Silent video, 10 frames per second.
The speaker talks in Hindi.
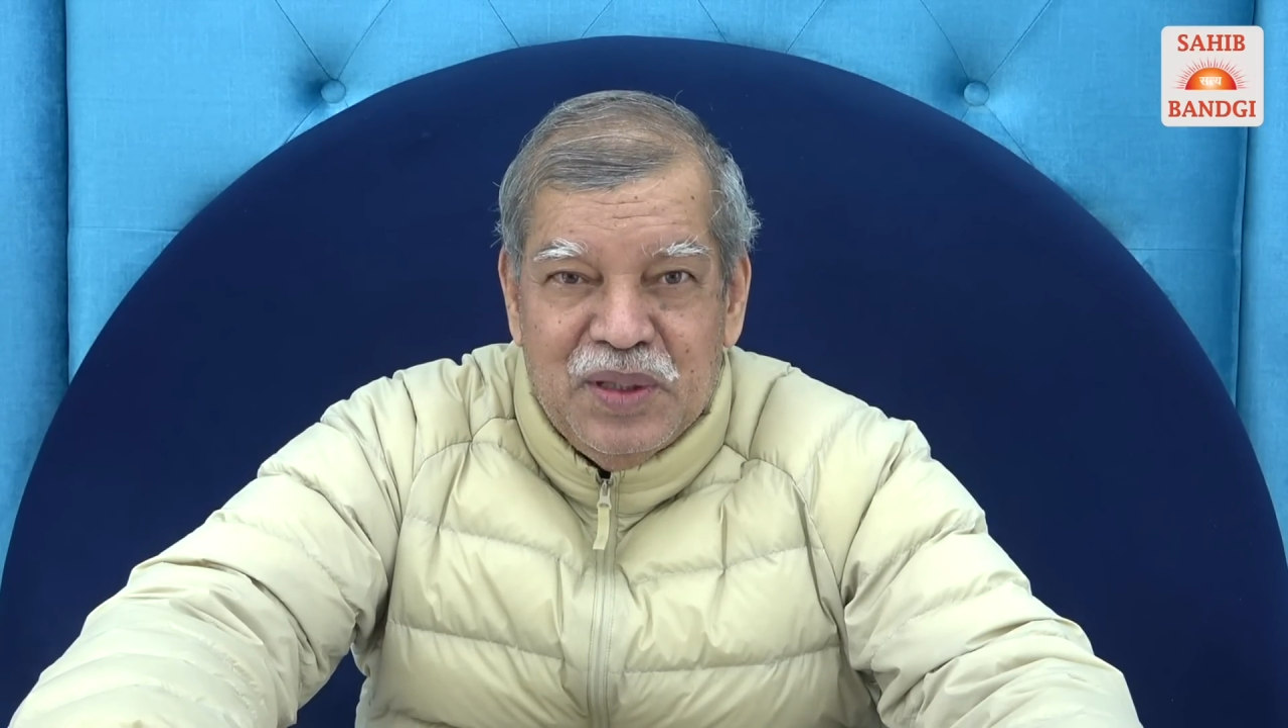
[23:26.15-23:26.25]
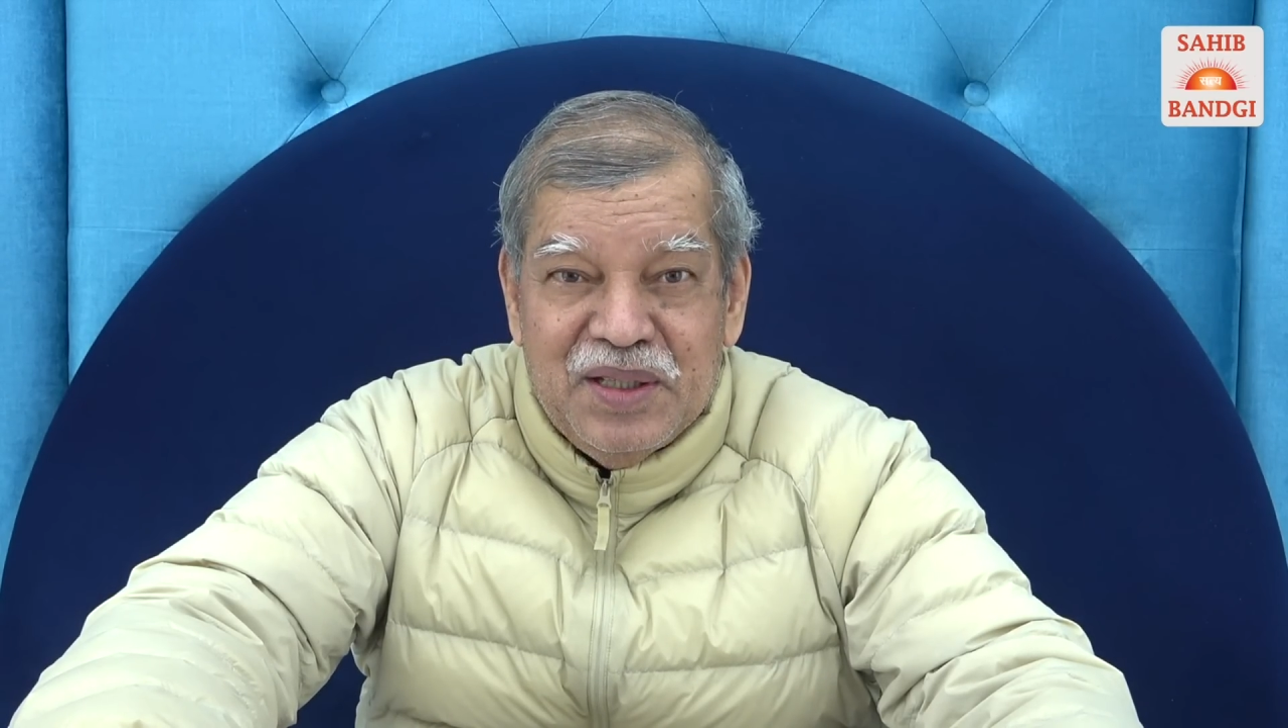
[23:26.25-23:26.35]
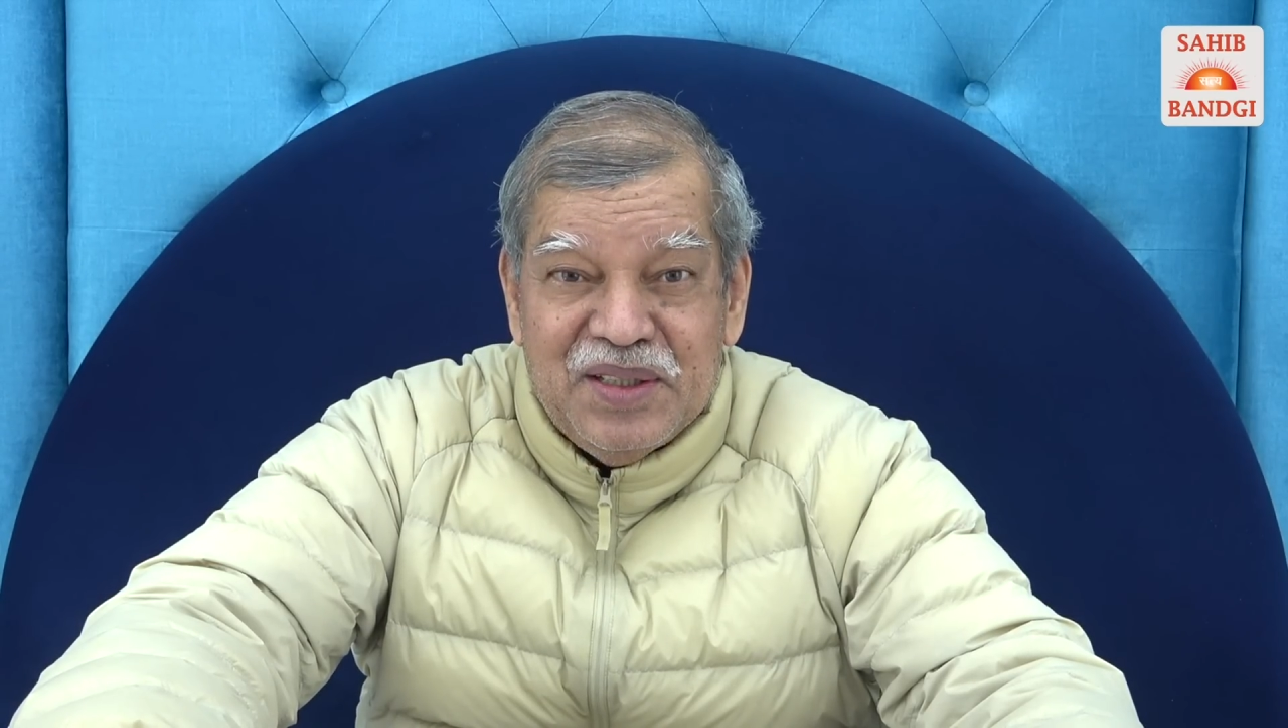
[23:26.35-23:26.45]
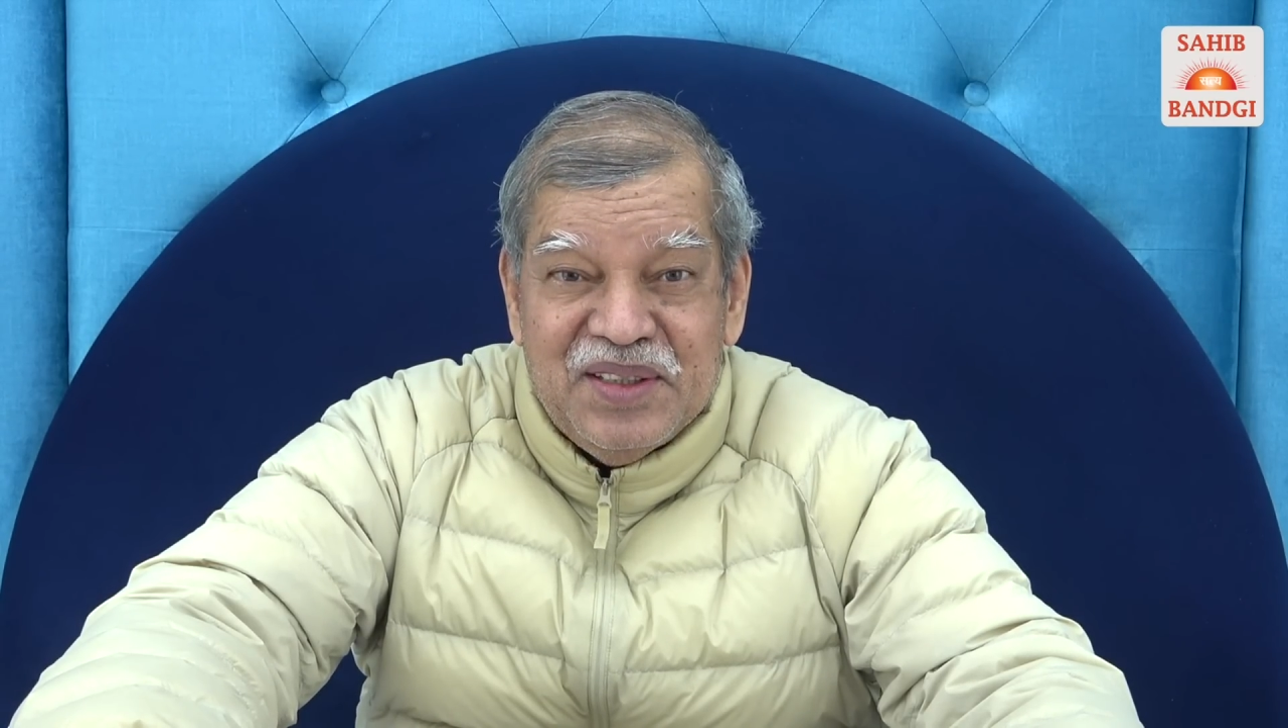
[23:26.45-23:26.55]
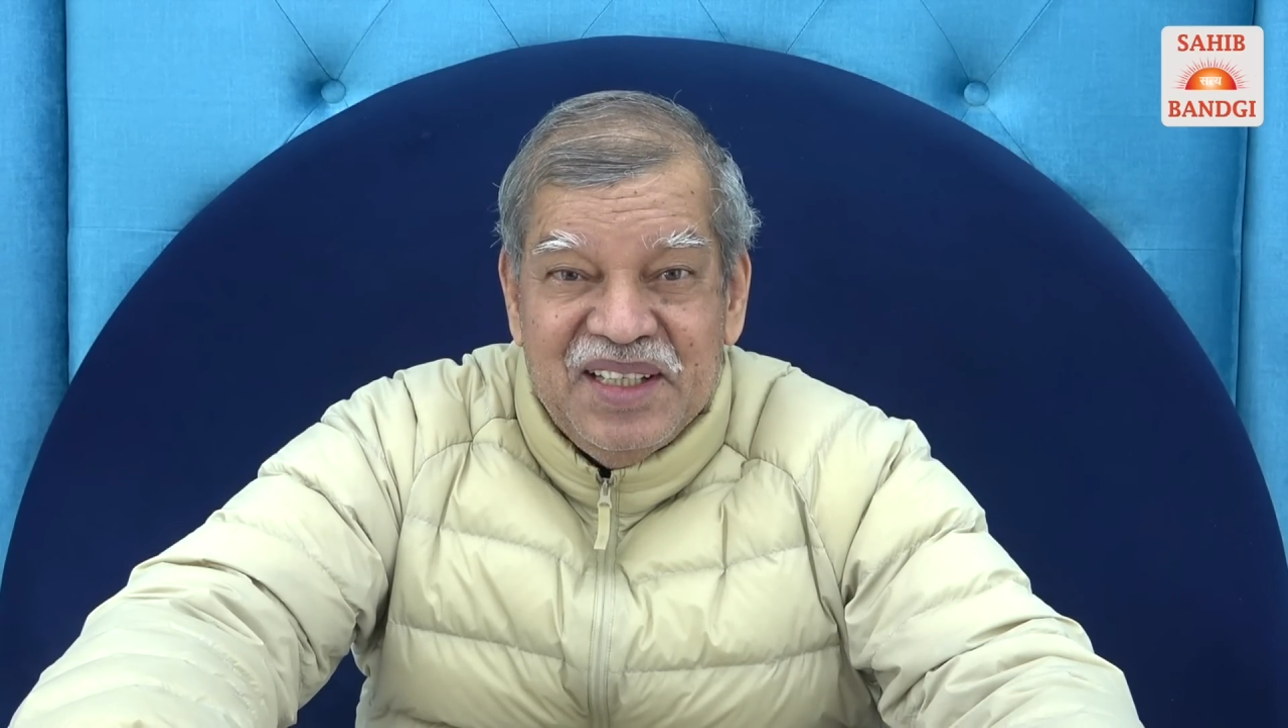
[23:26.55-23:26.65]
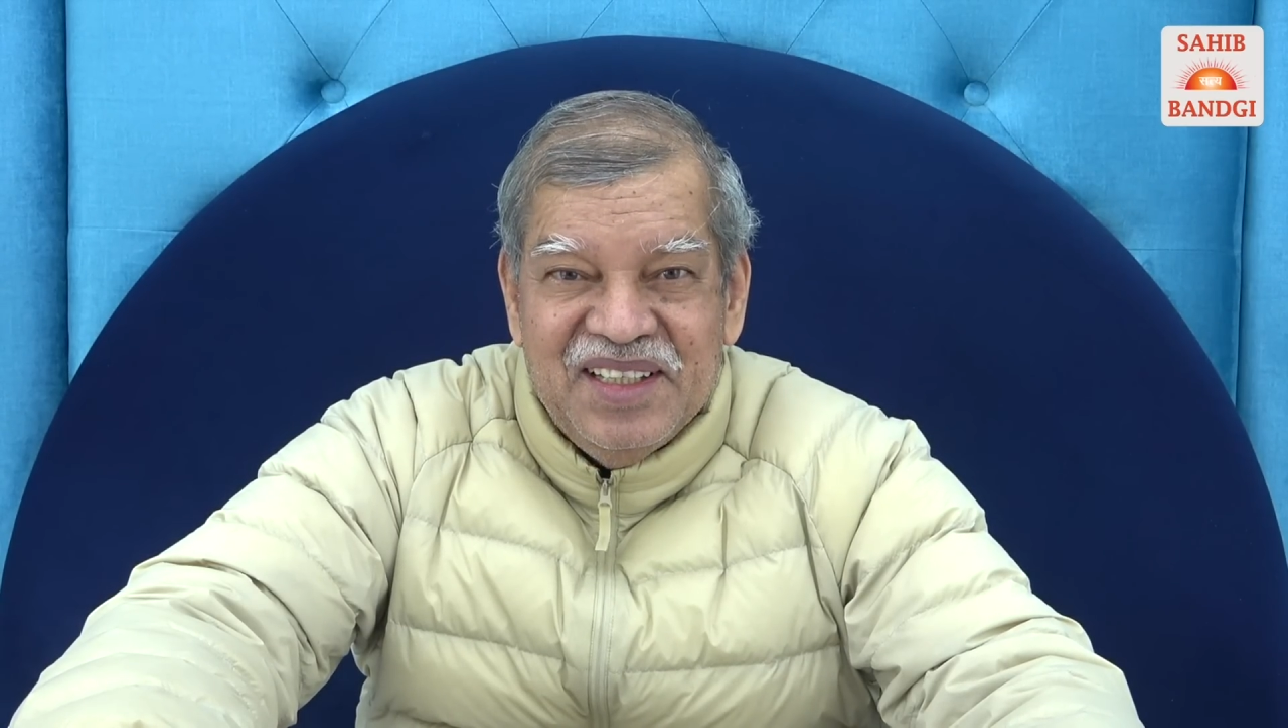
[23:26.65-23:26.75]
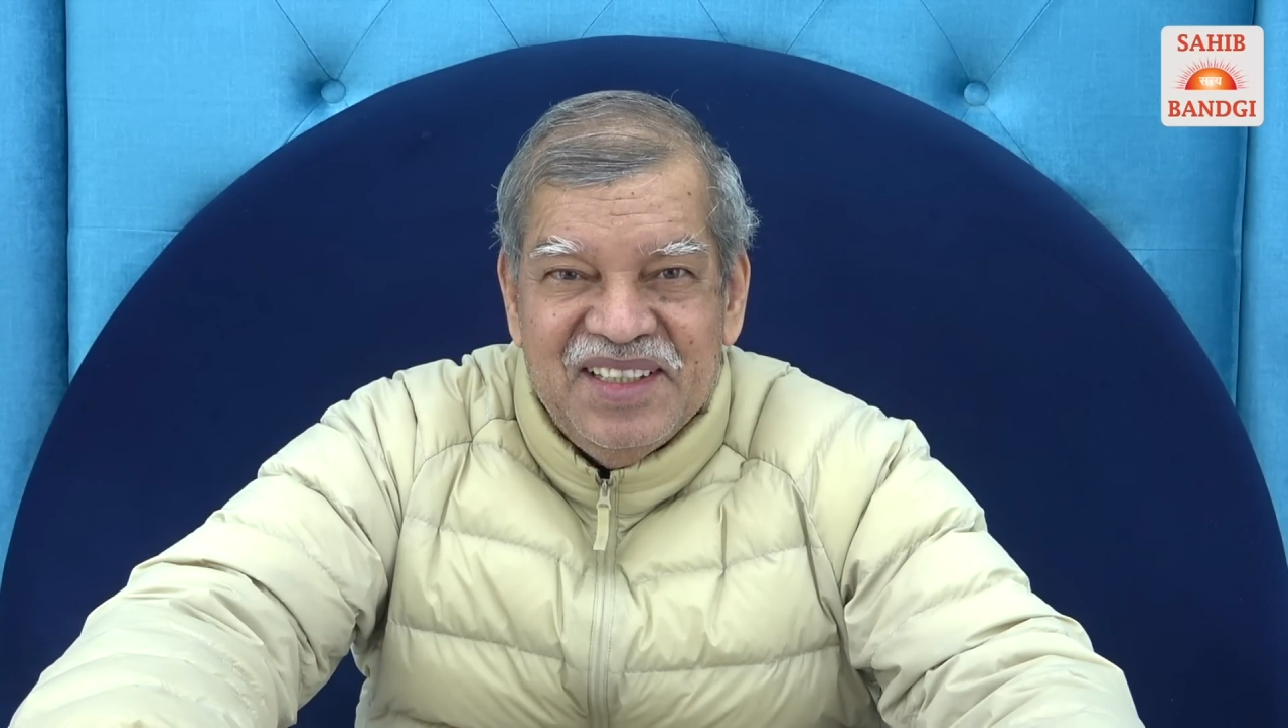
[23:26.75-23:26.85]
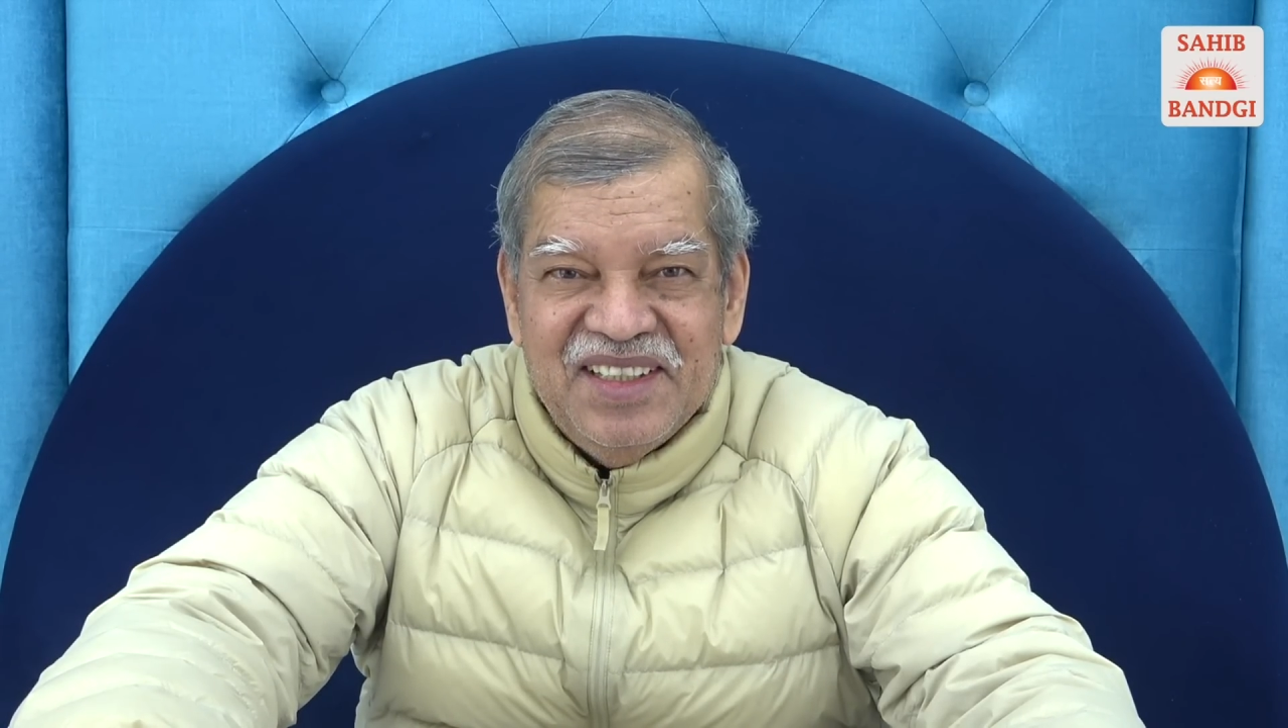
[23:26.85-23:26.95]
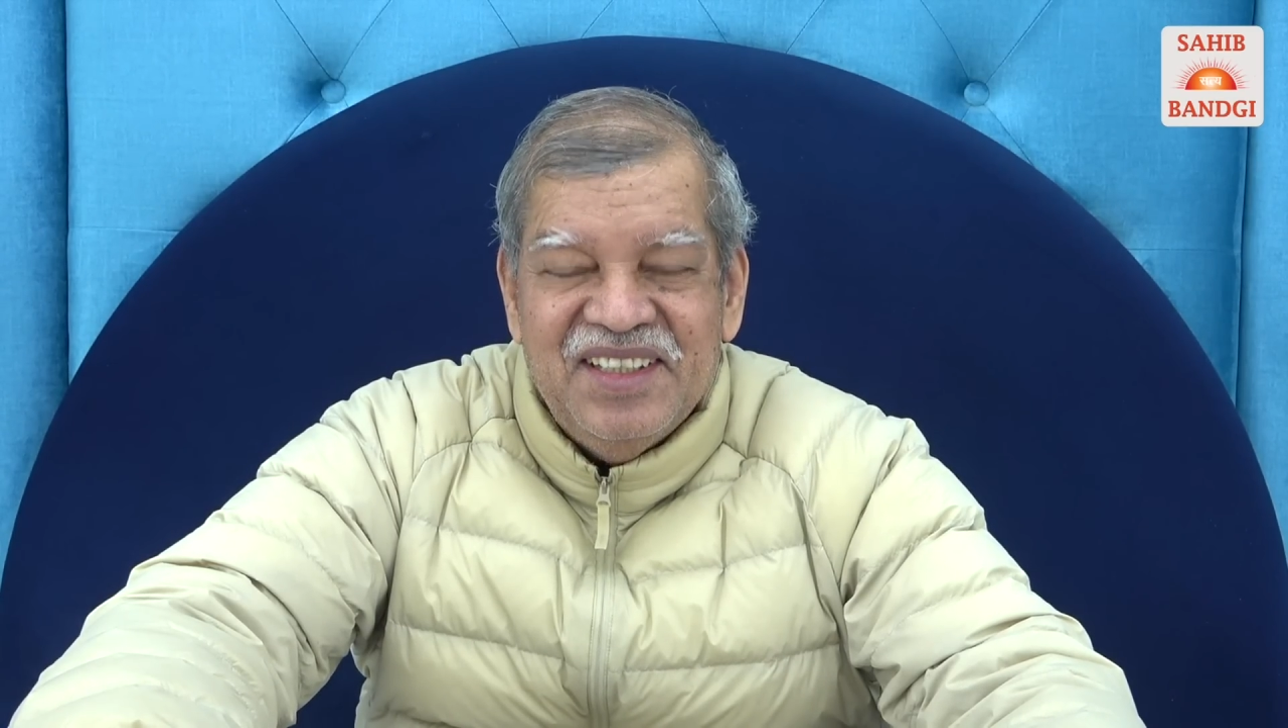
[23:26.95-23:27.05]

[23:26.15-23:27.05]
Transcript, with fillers: पकड़ते हैं